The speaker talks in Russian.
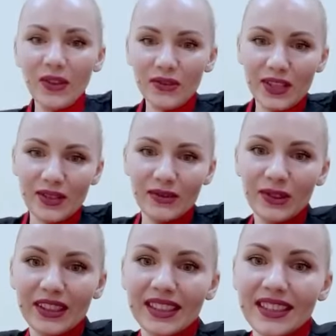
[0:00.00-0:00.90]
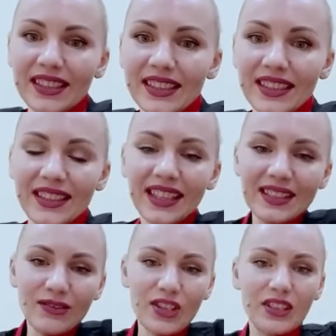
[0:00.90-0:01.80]
у вас звука нет, да,
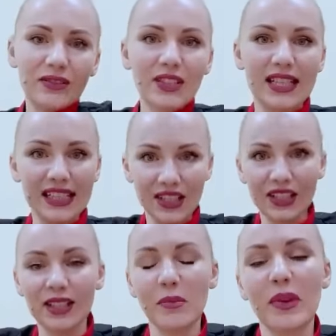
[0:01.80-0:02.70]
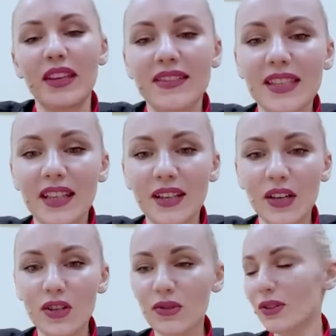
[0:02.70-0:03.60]
девчата? Вы же слышите меня все
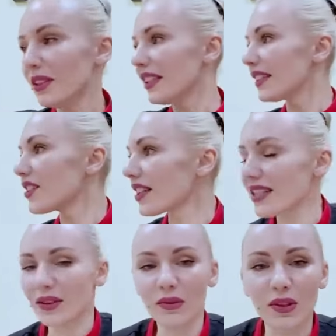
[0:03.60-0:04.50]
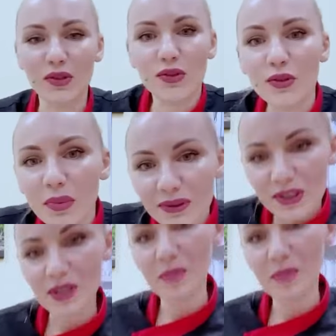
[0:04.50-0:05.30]
хорошо? Сейчас я только чуть-чуть повыше